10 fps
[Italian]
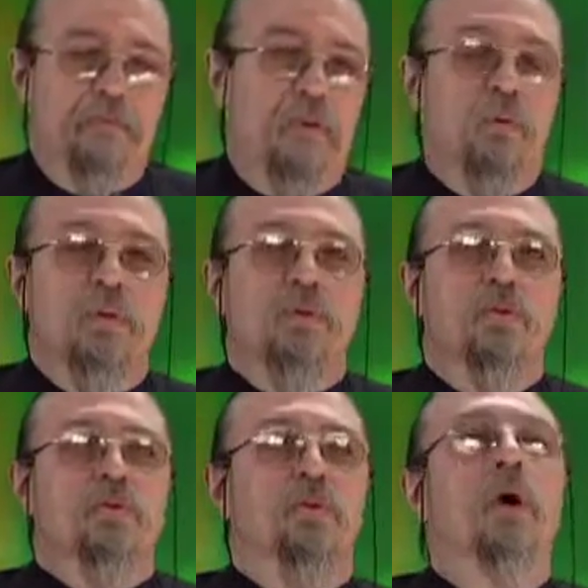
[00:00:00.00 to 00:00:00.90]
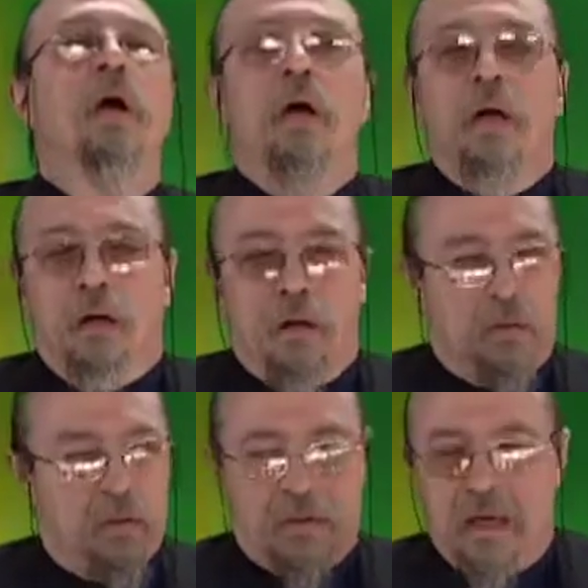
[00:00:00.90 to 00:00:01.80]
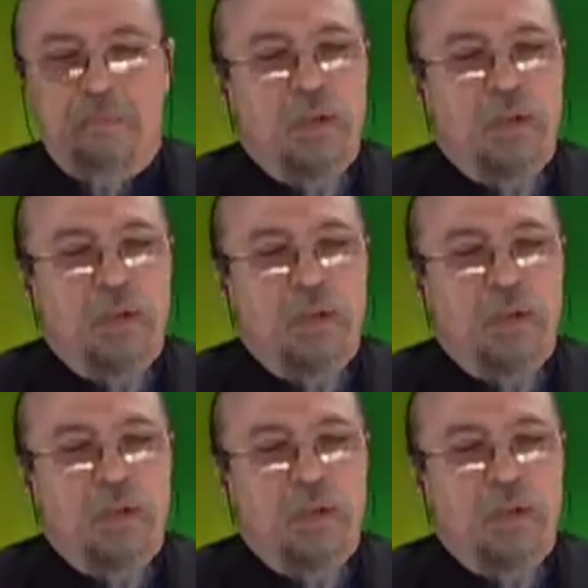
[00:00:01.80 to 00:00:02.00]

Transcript: Ha fatto un discorso di sei